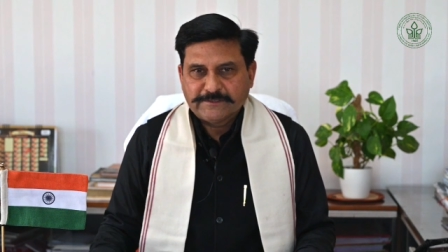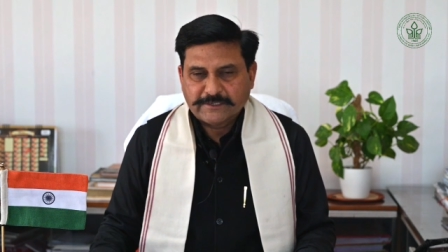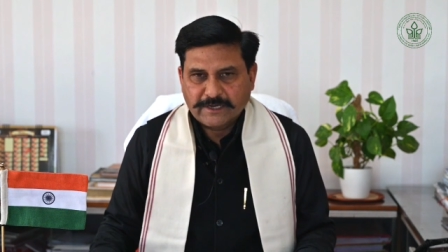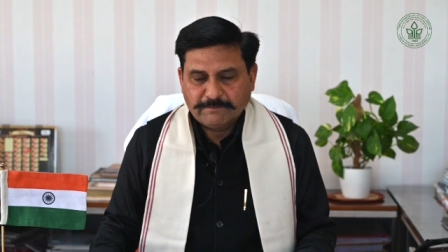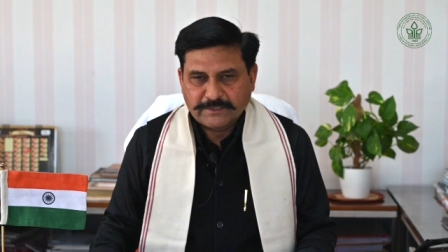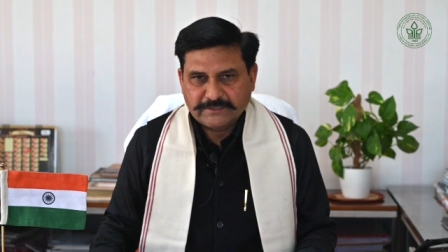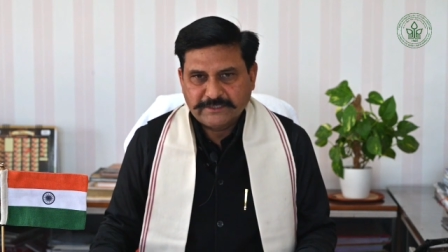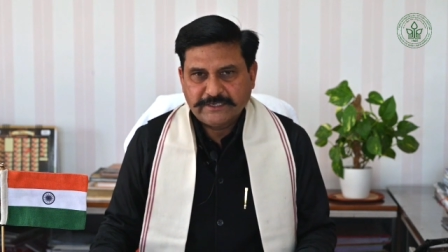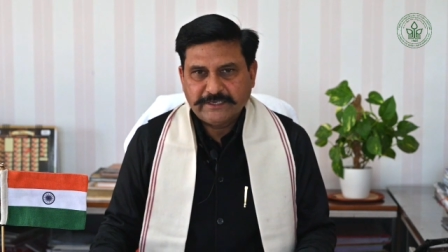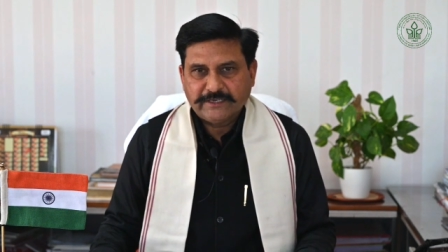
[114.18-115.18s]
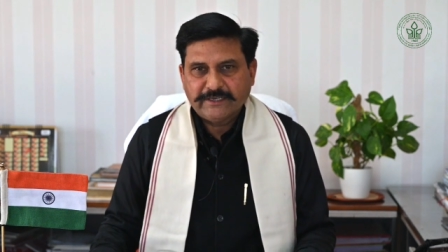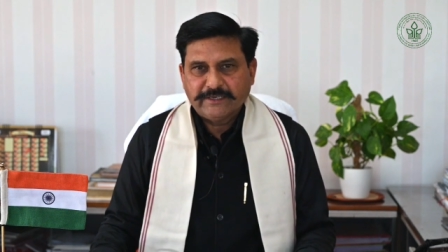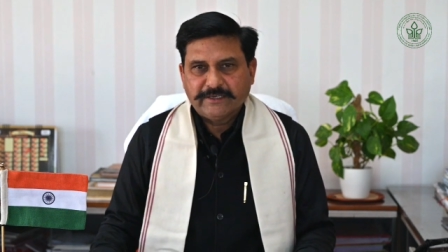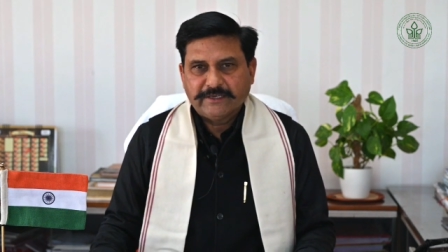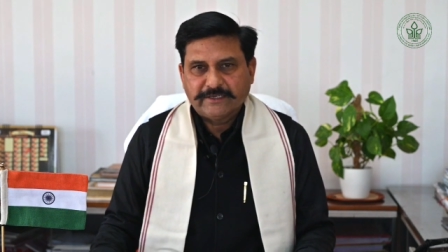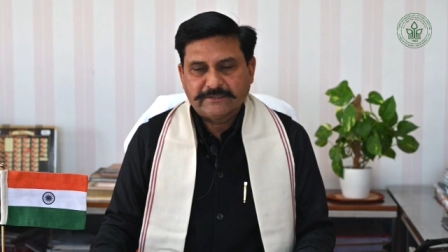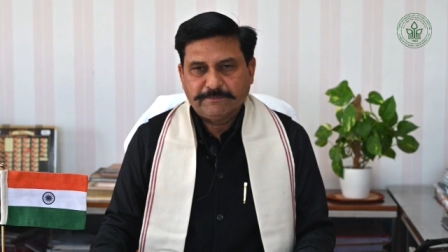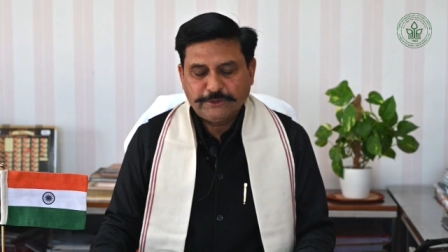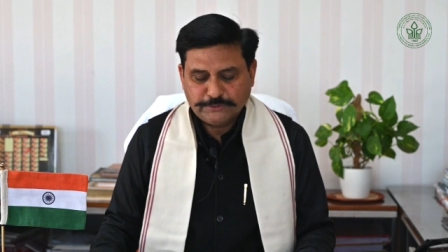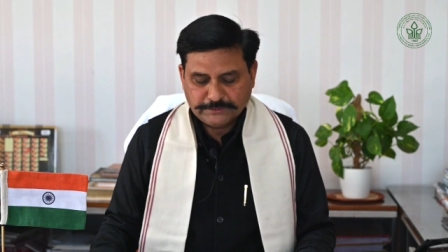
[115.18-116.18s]
से काम करते रहेंगे ऐसा
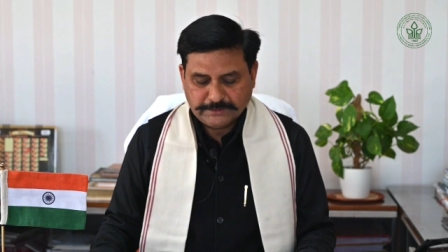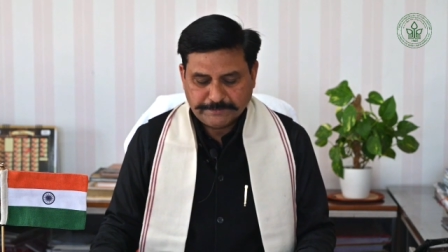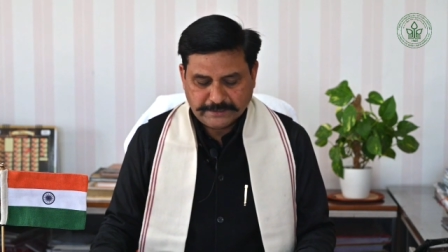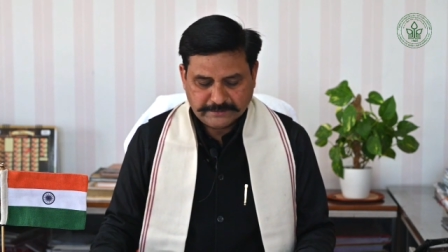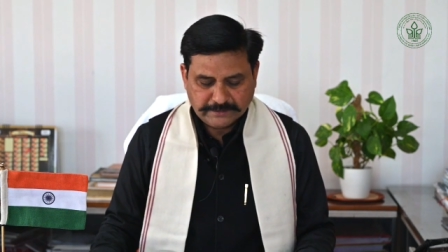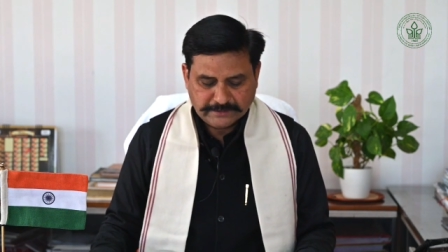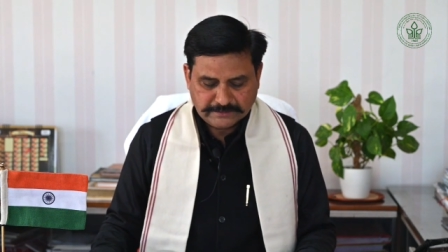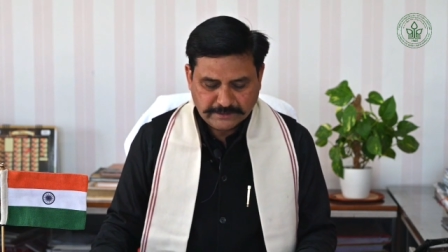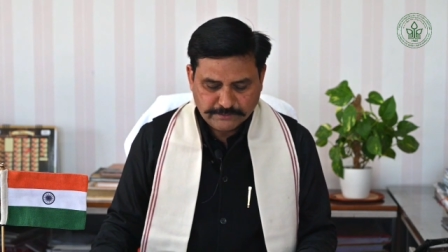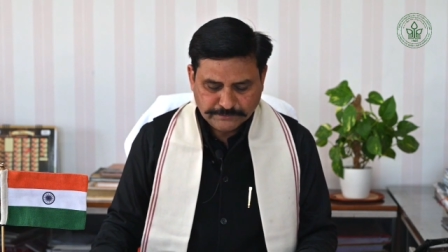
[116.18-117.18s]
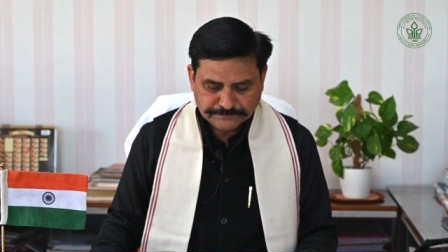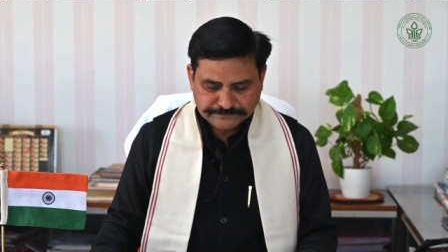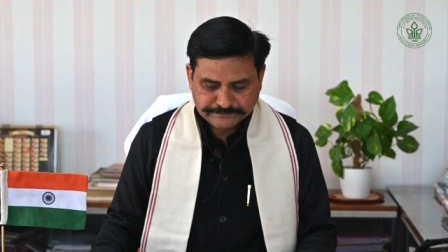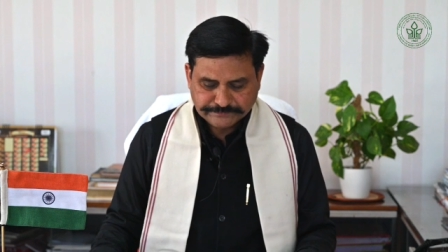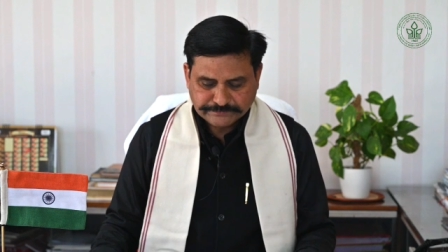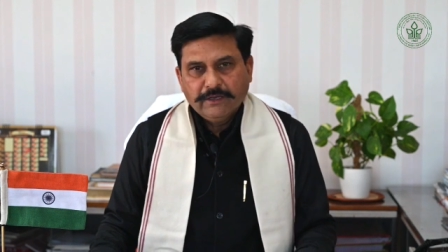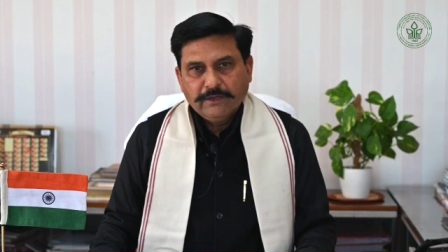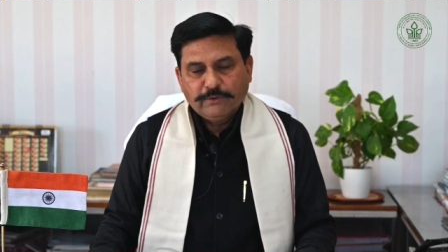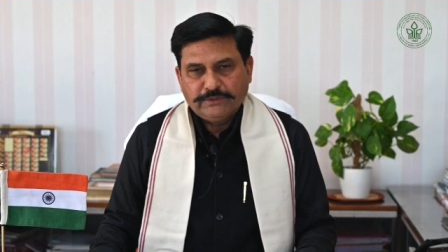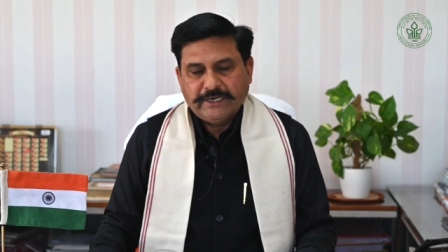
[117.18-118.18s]
मैं ईश्वर से प्रार्थना करता हूँ
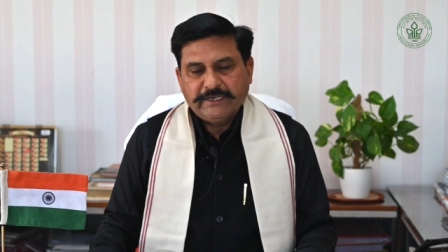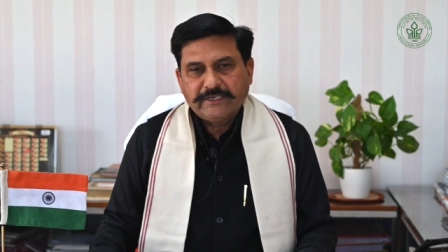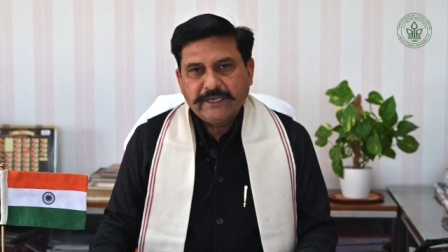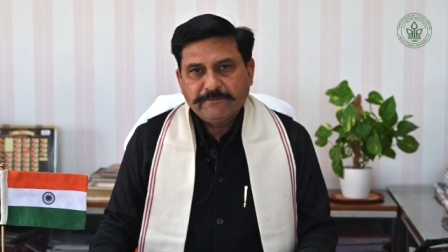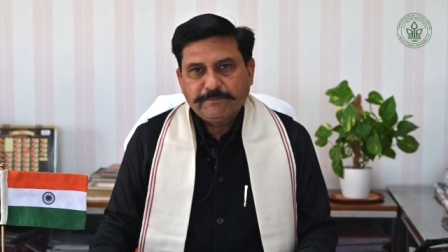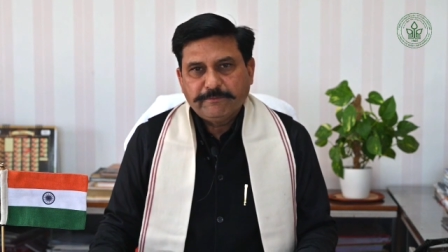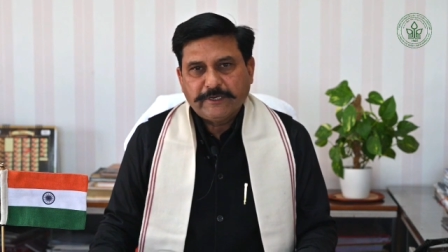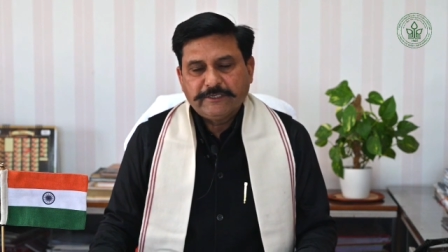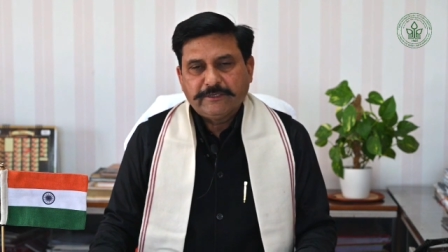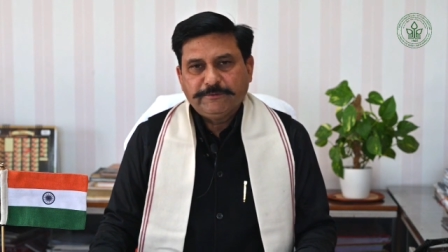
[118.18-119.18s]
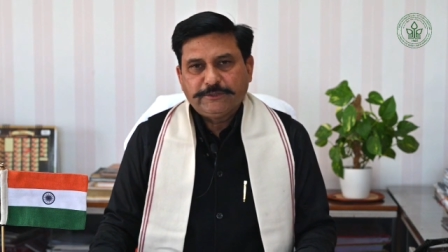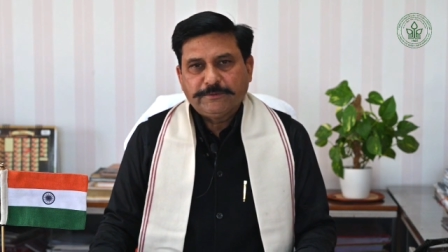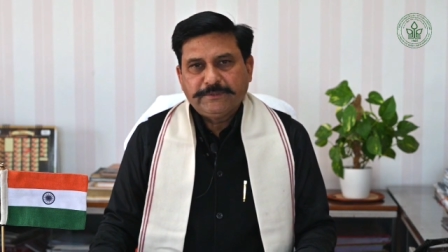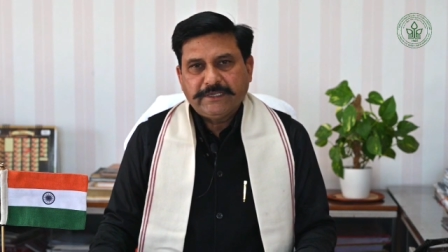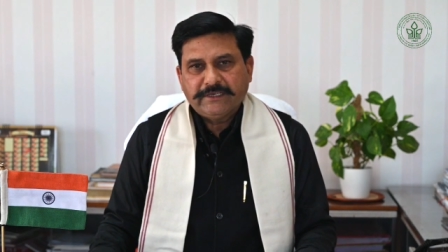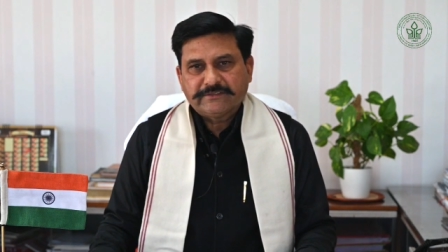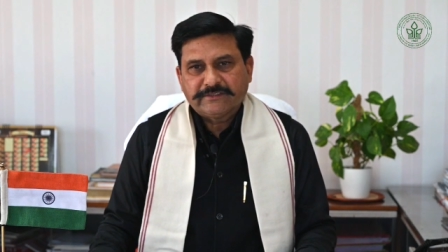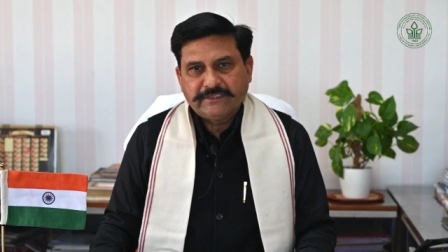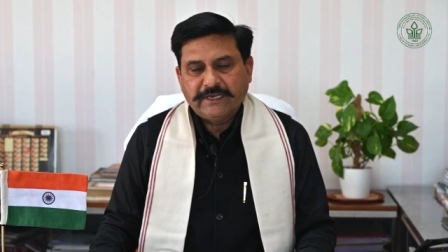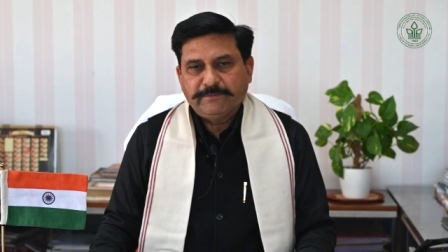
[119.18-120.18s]
उद्यानिकी एवं वानिकी विश्वविद्यालय
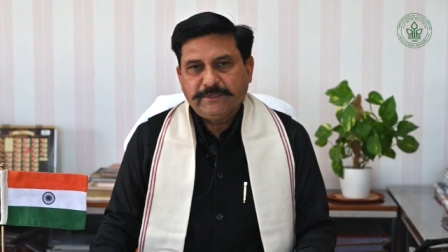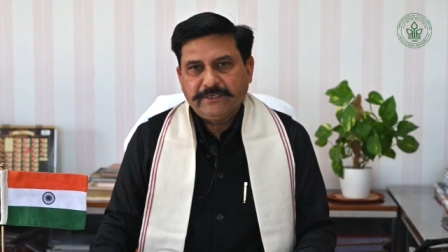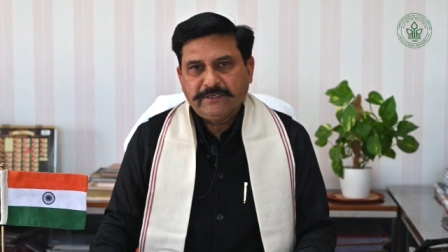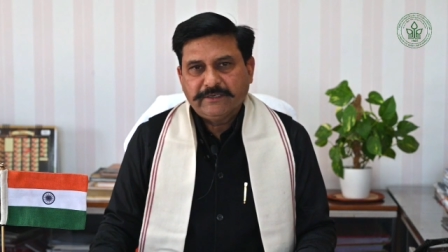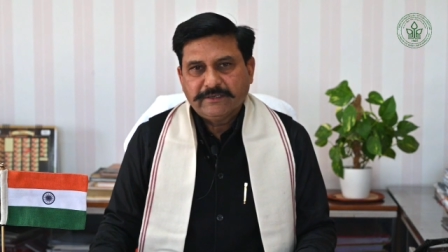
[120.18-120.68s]
सदैव ही